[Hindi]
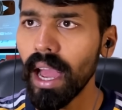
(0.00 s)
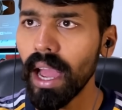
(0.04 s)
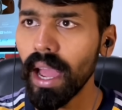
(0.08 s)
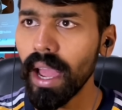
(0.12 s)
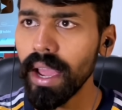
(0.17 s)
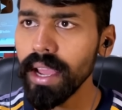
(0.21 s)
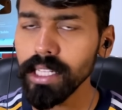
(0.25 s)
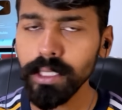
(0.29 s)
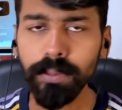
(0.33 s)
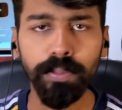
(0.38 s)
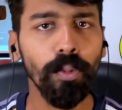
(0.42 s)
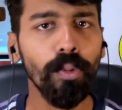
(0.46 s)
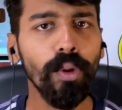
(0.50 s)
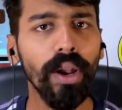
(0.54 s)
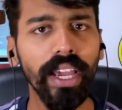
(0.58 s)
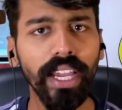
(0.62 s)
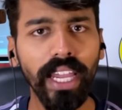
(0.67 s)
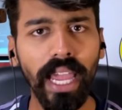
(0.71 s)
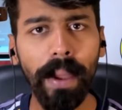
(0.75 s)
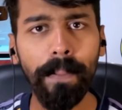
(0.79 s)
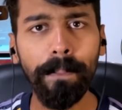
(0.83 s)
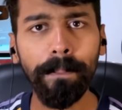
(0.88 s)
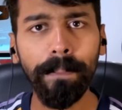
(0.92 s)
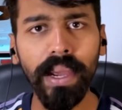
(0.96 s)
इस पूरे
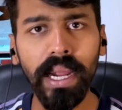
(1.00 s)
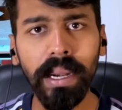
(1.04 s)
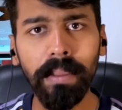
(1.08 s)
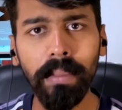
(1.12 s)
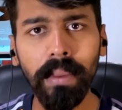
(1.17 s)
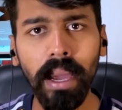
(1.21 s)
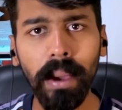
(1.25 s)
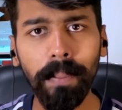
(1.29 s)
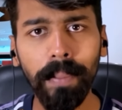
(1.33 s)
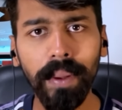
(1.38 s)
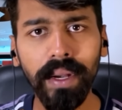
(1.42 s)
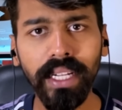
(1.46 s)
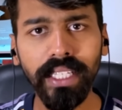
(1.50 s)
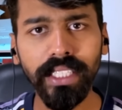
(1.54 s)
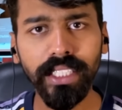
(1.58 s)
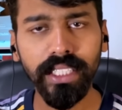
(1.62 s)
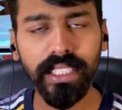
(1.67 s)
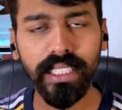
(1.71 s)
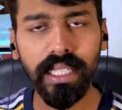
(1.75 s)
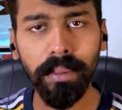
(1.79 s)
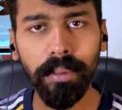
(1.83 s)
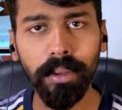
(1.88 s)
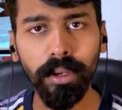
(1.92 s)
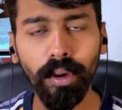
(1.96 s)
कैंपेन में अपन ने
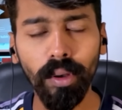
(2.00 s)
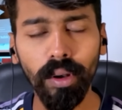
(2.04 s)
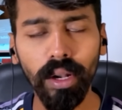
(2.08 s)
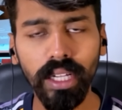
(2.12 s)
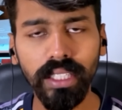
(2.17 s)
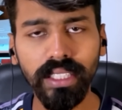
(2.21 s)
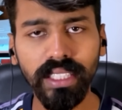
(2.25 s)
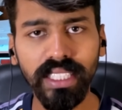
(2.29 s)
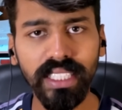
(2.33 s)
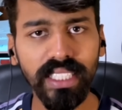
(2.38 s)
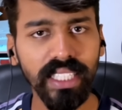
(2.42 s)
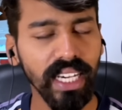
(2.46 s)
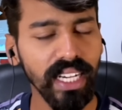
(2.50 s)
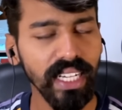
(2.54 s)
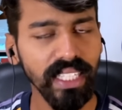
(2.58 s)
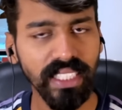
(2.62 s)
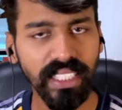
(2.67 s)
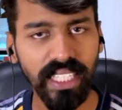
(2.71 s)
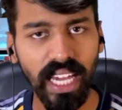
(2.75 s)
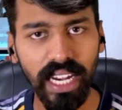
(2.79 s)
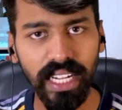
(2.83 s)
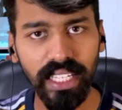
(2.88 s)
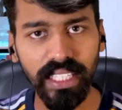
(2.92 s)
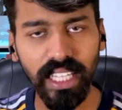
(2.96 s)
जितने भी गोल कंसीड करें
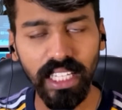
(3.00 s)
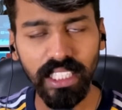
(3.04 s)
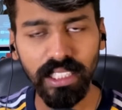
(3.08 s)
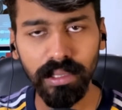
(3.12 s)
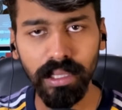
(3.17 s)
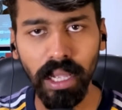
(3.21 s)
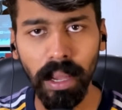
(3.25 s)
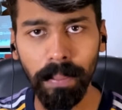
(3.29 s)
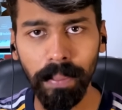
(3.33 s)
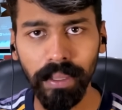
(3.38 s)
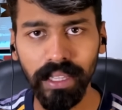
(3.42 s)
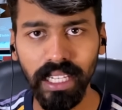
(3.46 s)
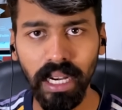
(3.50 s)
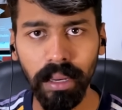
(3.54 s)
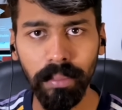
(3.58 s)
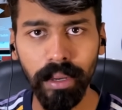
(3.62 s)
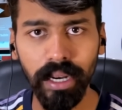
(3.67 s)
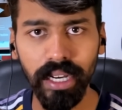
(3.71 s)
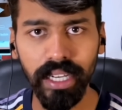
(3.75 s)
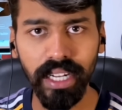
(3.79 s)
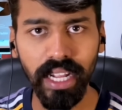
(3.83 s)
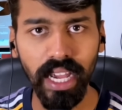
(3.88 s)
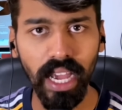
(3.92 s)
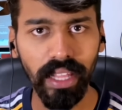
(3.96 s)
सारे दस या पंद्रह
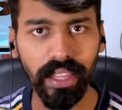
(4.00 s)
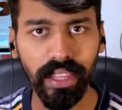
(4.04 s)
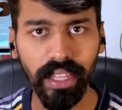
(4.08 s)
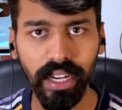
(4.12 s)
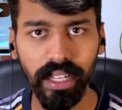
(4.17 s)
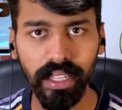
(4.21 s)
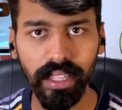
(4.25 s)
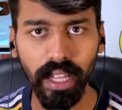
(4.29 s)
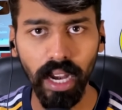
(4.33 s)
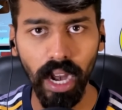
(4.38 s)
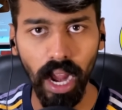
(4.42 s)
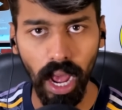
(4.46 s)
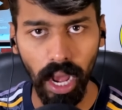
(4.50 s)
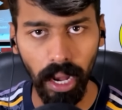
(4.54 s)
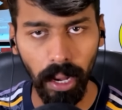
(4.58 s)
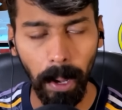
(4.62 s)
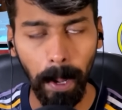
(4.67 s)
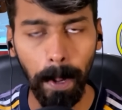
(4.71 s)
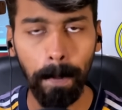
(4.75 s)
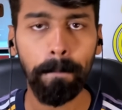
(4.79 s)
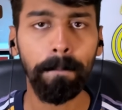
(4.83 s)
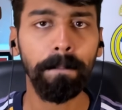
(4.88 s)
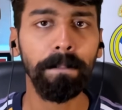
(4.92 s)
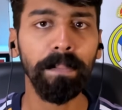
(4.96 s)
मिनट के अंदर अंदर आ
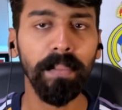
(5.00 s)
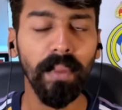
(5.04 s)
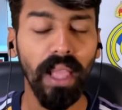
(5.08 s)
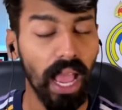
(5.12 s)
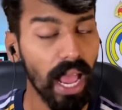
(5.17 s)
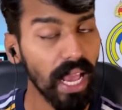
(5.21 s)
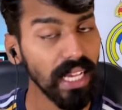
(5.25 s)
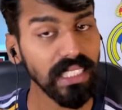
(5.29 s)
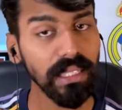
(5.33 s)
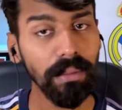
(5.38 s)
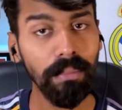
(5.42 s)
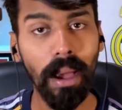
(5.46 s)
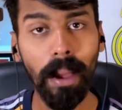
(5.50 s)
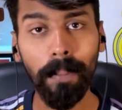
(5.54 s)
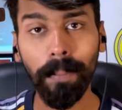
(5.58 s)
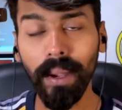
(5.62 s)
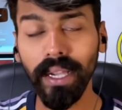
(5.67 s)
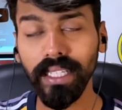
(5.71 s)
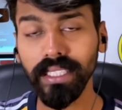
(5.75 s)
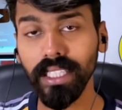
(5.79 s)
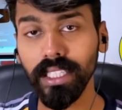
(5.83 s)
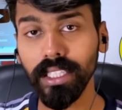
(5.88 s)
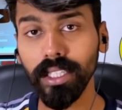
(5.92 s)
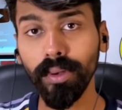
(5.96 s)
गए ऐसे में आप
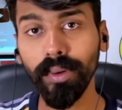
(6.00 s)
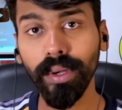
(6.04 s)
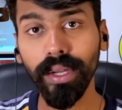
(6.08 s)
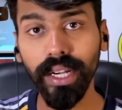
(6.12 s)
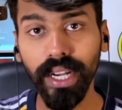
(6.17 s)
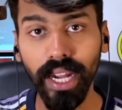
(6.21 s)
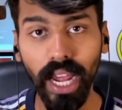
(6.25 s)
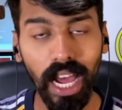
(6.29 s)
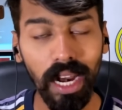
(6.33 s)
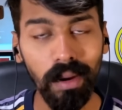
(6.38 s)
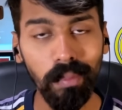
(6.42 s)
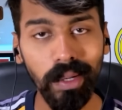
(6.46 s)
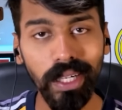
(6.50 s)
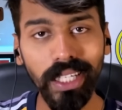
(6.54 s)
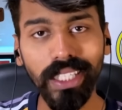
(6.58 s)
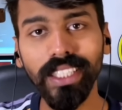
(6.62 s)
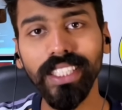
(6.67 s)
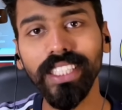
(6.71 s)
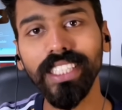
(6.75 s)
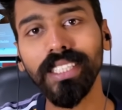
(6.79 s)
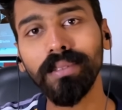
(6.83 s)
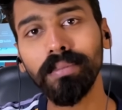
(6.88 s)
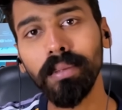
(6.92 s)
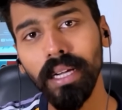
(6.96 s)
कह सकते हो कि रियाल मेडिट
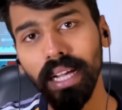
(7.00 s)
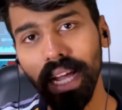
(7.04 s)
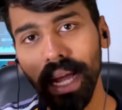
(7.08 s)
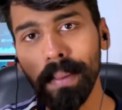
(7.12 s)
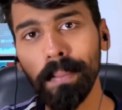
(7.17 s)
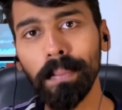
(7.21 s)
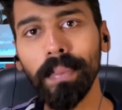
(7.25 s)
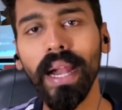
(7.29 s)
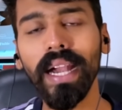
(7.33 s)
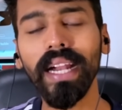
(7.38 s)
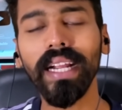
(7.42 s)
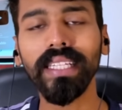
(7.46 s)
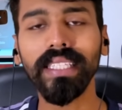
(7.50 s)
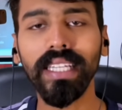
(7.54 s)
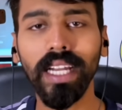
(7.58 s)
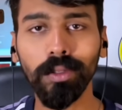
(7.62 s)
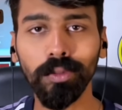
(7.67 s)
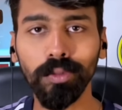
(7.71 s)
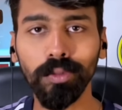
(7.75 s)
जिस भी गेम प्लान के साथ